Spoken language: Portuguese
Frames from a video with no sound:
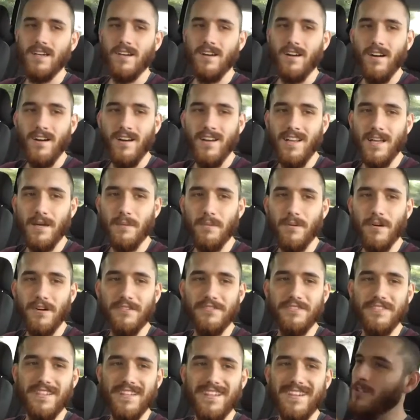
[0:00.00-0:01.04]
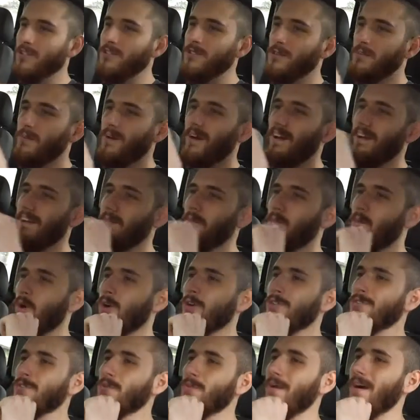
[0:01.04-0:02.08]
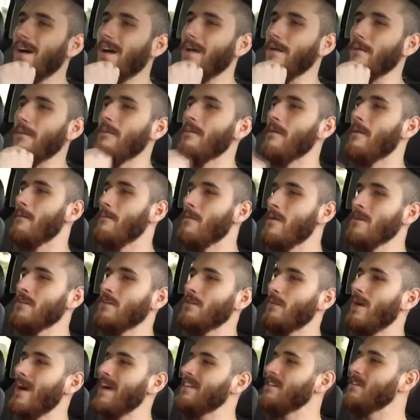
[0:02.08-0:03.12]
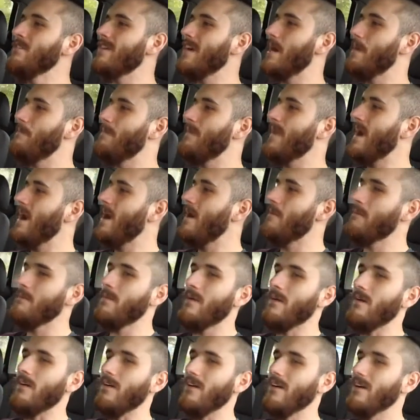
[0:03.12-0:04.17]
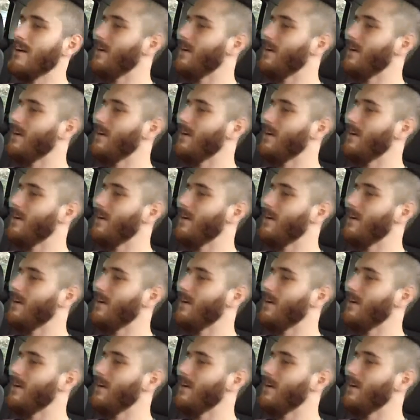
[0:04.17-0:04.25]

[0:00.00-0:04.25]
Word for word: Olha a bófia. Muito bem, muito bem, muito bem, és um campeão, meu.